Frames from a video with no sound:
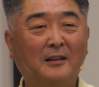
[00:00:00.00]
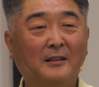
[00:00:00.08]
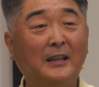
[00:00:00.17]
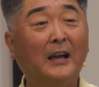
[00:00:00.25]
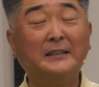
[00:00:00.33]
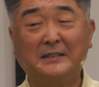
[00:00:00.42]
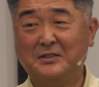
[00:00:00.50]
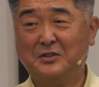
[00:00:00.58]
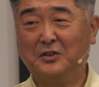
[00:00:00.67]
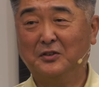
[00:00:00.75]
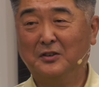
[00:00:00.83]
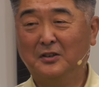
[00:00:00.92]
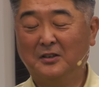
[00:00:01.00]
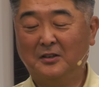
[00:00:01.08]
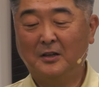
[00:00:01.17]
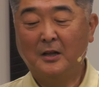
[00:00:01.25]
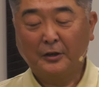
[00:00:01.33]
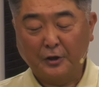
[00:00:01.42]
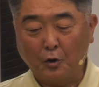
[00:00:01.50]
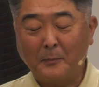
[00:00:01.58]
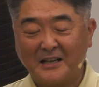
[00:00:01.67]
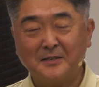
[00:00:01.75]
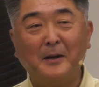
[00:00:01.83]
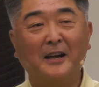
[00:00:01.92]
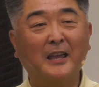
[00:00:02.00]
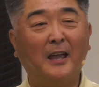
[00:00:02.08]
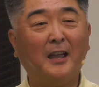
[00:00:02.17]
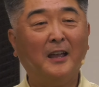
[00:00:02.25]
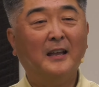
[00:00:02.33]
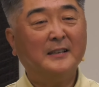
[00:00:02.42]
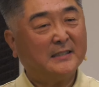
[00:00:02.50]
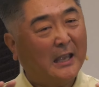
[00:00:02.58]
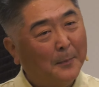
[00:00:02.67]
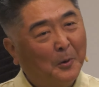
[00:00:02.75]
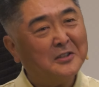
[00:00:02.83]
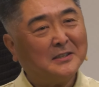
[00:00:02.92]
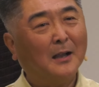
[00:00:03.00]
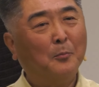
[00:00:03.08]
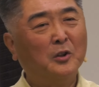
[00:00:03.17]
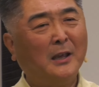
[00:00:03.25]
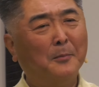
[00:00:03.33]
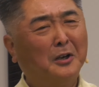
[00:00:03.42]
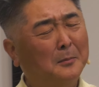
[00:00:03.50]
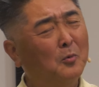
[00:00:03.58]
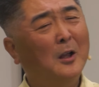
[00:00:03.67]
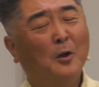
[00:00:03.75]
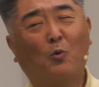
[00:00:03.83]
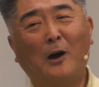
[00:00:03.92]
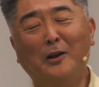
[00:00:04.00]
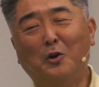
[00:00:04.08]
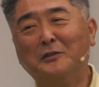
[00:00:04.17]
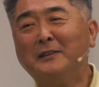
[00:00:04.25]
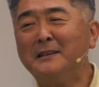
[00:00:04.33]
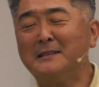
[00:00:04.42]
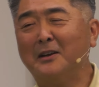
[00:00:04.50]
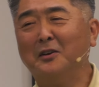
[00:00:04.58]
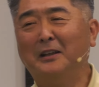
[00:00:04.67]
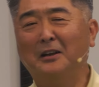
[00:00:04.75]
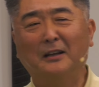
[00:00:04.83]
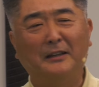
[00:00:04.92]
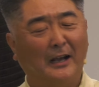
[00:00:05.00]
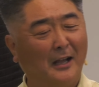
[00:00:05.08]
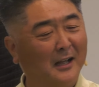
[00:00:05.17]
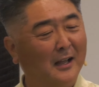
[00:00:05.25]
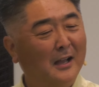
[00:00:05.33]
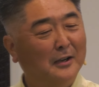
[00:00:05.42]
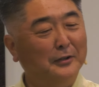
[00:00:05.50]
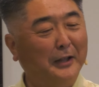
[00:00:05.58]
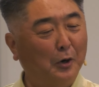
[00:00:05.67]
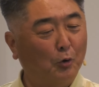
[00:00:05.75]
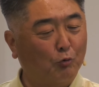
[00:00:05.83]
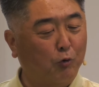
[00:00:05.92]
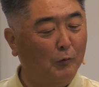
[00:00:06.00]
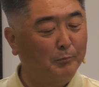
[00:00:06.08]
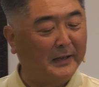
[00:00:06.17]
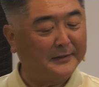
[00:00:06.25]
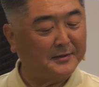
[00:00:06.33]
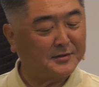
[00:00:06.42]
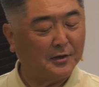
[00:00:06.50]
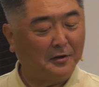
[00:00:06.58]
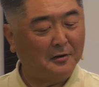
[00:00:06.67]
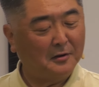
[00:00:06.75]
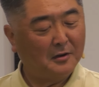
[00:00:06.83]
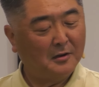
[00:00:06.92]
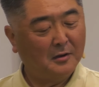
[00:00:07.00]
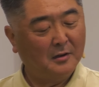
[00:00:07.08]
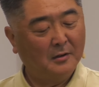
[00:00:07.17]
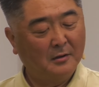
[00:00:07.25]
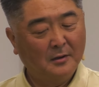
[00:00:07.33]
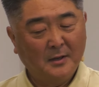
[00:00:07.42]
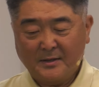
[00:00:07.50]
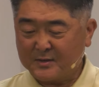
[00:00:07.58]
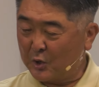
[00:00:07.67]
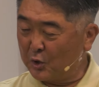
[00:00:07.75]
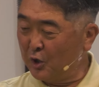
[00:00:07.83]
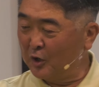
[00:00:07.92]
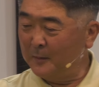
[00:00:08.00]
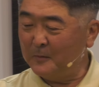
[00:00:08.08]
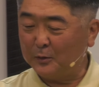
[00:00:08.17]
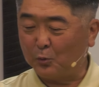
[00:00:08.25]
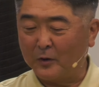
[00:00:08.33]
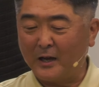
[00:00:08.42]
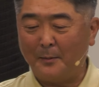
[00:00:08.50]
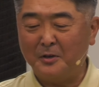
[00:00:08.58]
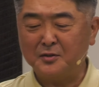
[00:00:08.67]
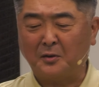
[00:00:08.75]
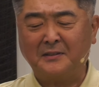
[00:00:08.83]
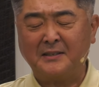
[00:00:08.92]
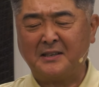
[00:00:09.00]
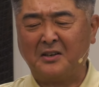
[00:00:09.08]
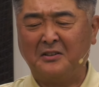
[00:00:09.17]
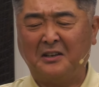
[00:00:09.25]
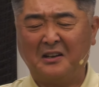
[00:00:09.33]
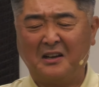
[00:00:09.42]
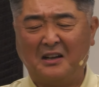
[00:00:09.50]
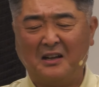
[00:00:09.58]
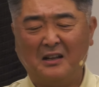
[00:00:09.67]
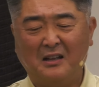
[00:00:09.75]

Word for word: 이해가 되시죠? 그리고 마지막에 세 번째가 뭐냐면 그럼 과연 어떻게 살아야 될까? 내가 은혜로 구원받아서 성령님과 동행하면서 어떻게 살아야 될까?